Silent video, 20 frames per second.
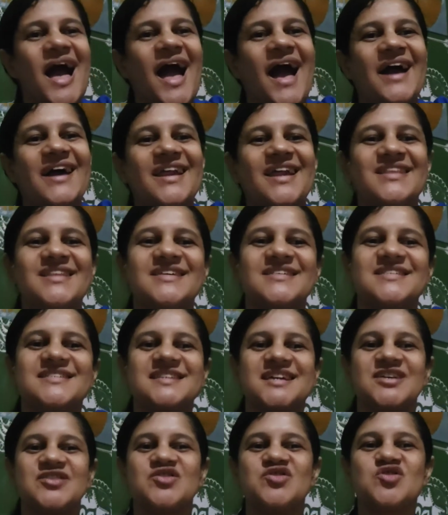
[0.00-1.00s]

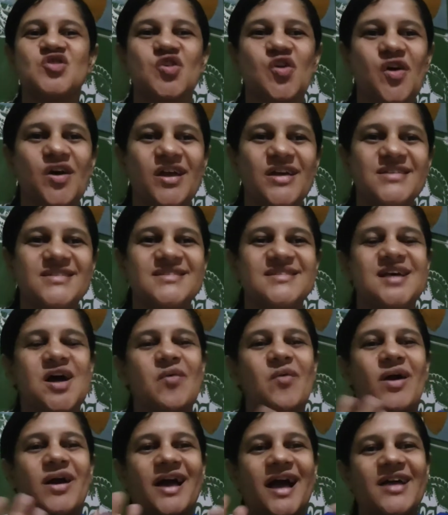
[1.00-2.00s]
agradecendo de
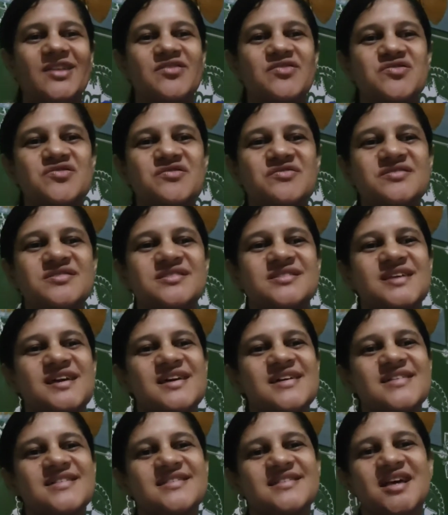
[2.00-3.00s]
coração a cada um de
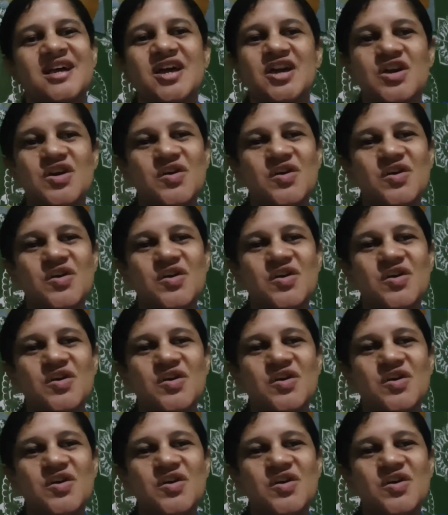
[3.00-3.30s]
vocês.